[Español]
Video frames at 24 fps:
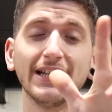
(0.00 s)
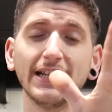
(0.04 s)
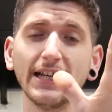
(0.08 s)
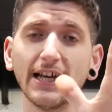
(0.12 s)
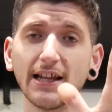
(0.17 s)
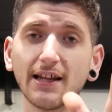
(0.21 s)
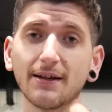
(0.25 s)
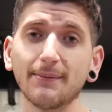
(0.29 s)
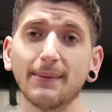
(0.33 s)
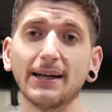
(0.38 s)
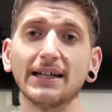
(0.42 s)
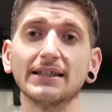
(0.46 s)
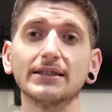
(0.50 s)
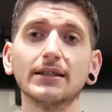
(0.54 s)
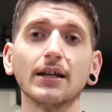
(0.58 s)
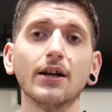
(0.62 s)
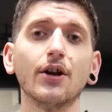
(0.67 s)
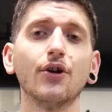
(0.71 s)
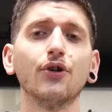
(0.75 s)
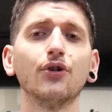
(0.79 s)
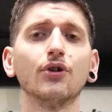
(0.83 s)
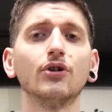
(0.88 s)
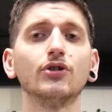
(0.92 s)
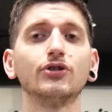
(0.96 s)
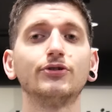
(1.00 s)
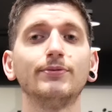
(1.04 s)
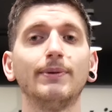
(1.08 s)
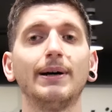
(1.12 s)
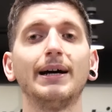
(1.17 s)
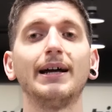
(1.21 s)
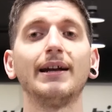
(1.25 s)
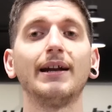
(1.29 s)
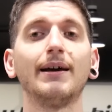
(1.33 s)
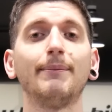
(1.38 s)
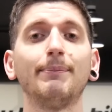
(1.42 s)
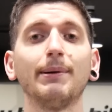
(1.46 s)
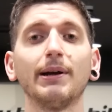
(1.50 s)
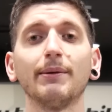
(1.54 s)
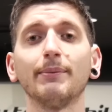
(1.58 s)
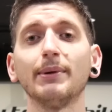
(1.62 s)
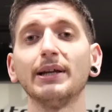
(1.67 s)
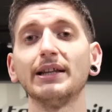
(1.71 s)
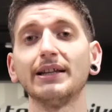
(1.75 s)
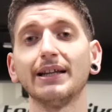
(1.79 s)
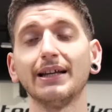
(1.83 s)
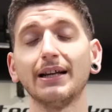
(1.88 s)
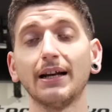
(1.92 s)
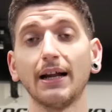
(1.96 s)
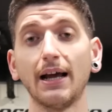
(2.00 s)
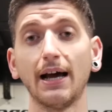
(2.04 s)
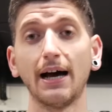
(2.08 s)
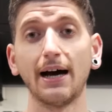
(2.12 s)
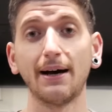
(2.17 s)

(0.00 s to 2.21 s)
y además nos van a permitir